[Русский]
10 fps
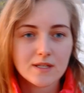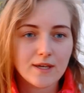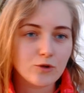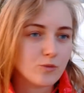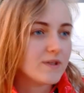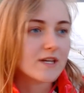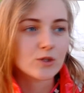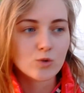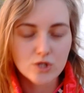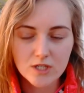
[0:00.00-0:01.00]
нет. У меня
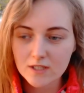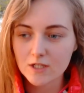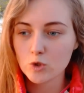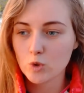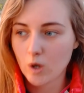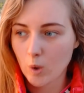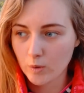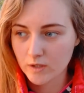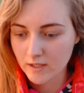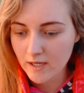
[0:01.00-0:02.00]
тоже нет, есть только
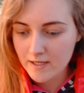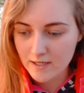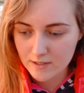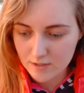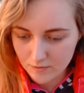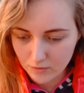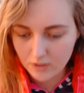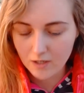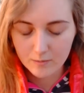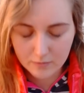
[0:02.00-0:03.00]
он и она, и ради него
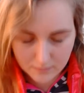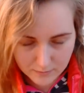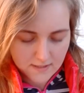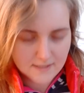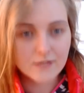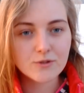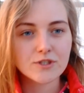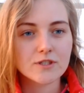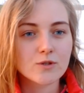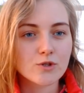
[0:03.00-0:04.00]
там...
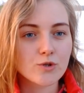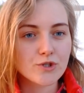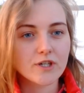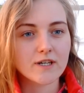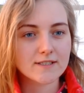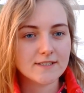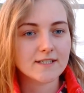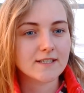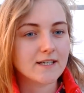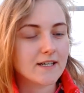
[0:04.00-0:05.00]
Следующая тоже очень
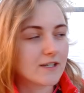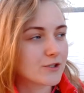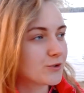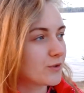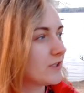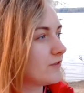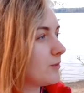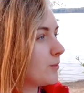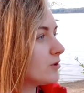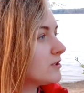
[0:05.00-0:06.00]
характерная штука для
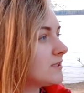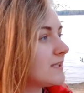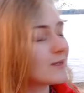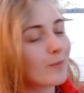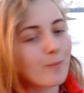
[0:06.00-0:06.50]
влюбленности — это